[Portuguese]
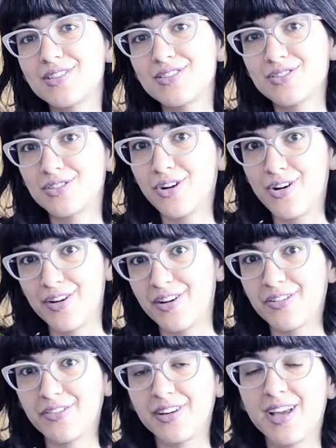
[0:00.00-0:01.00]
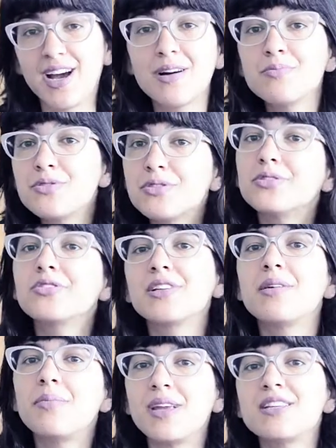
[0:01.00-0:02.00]
histórico, né,
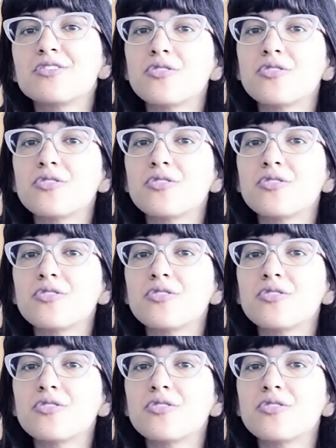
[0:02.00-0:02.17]
absolutamente